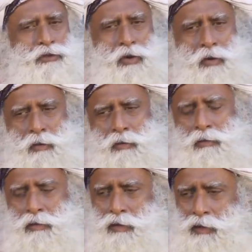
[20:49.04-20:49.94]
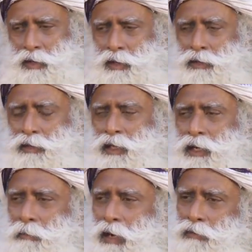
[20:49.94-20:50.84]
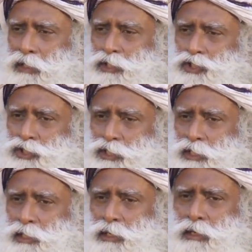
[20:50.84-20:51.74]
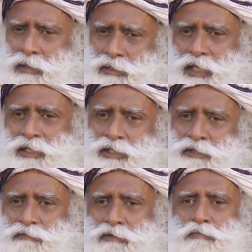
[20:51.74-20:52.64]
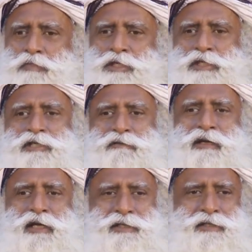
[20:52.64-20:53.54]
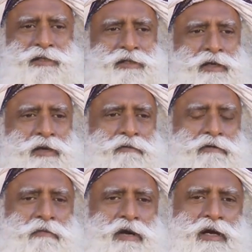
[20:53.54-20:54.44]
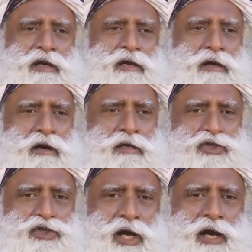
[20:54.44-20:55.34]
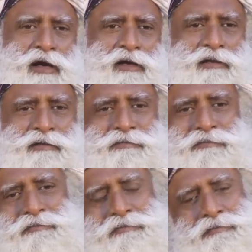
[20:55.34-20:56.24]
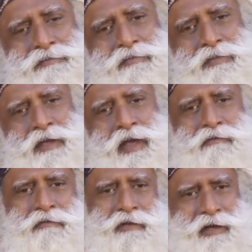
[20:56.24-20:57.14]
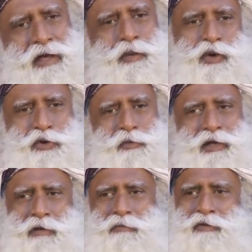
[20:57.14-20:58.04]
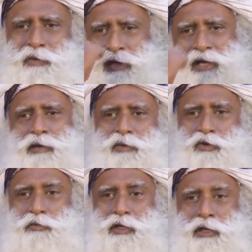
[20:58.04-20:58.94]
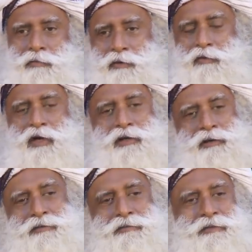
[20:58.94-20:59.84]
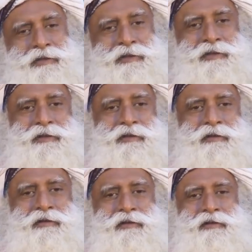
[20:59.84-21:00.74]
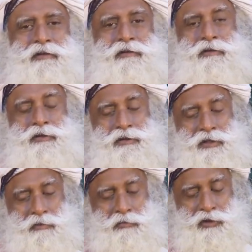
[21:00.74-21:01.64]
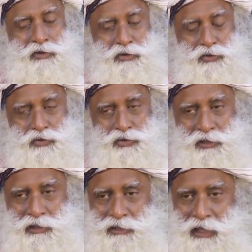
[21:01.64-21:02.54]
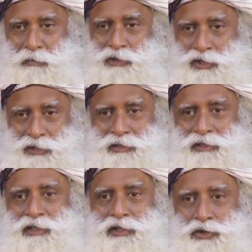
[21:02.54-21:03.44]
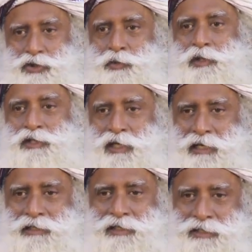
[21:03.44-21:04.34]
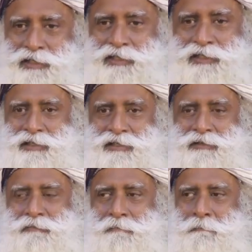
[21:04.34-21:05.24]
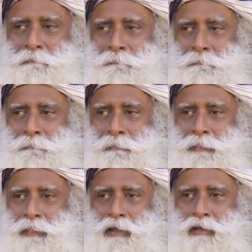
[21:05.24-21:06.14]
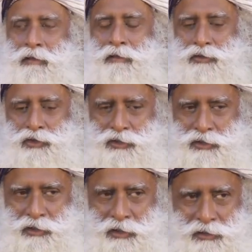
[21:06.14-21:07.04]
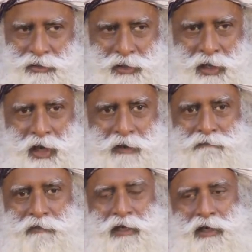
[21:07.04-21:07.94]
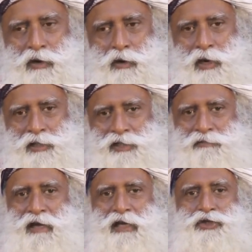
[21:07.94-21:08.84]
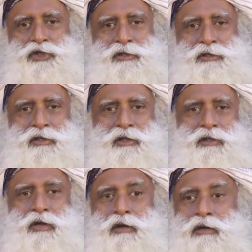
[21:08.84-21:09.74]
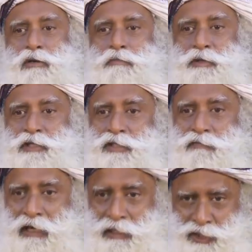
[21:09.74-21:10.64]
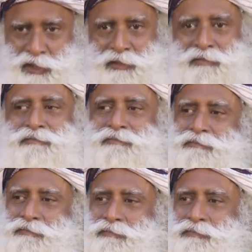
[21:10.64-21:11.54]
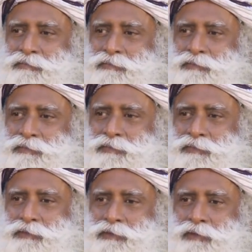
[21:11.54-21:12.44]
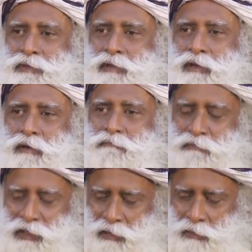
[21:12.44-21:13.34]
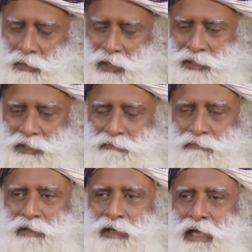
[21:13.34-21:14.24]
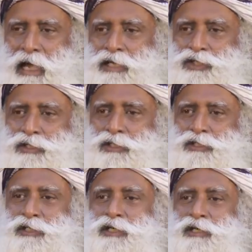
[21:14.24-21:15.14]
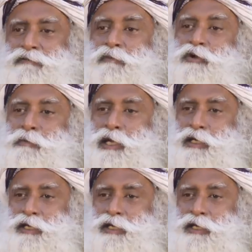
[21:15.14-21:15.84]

toute cette tendance à instiller un sens de la compétition, dès l'enfance à la maternelle, partout, je veux être numéro un, je veux être numéro un. Ceci peut faire énormément de dégâts dans une situation celle-ci. Cette situation nécessite d'agir avec beaucoup de cohésion, pas en se concurrençant agir avec beaucoup de cohésion est ce que doit